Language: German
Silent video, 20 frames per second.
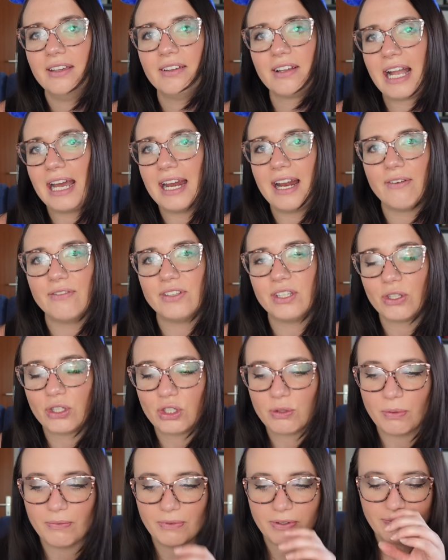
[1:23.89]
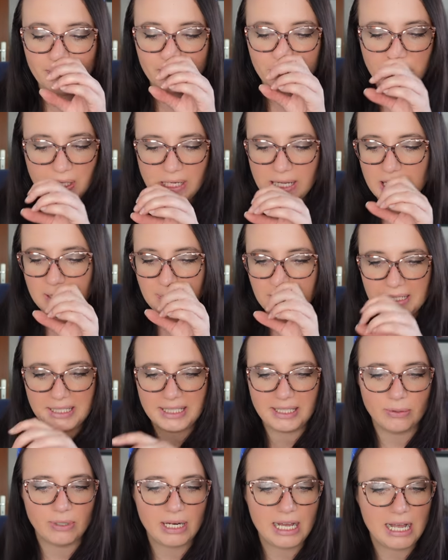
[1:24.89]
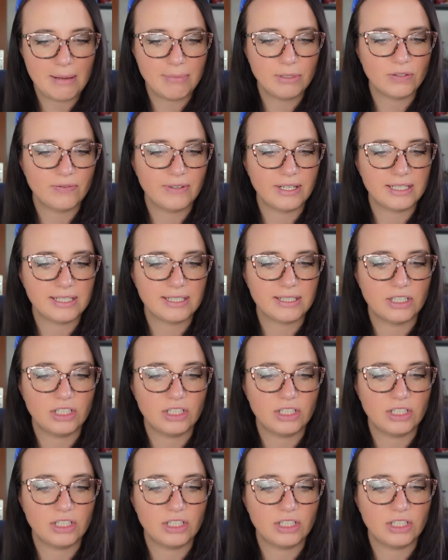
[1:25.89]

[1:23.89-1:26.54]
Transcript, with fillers: keine Ahnung, wie es ausgesprochen wird, bestellt. Bei C&A habe ich was.